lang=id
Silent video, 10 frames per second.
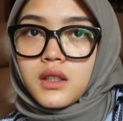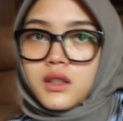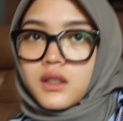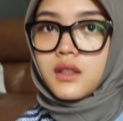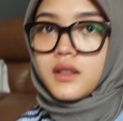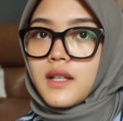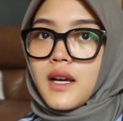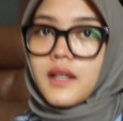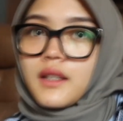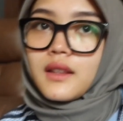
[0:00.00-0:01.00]
uh,
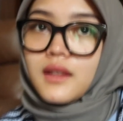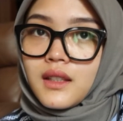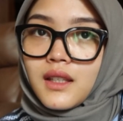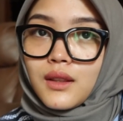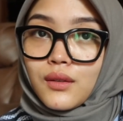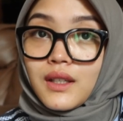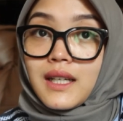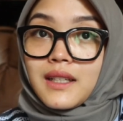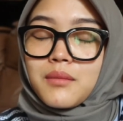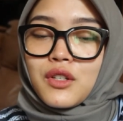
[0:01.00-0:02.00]
diet gitu
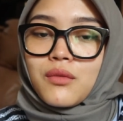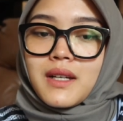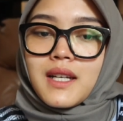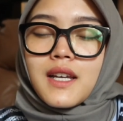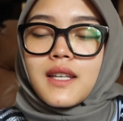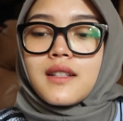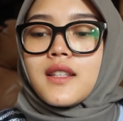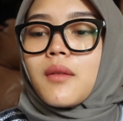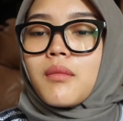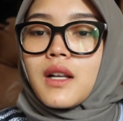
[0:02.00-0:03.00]
kan minuman diet
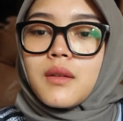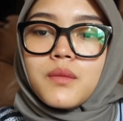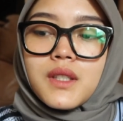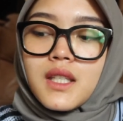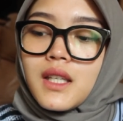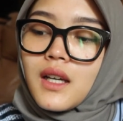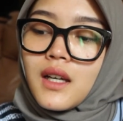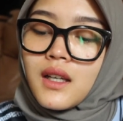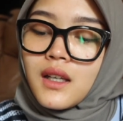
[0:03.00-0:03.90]
tiap malam jadi kayak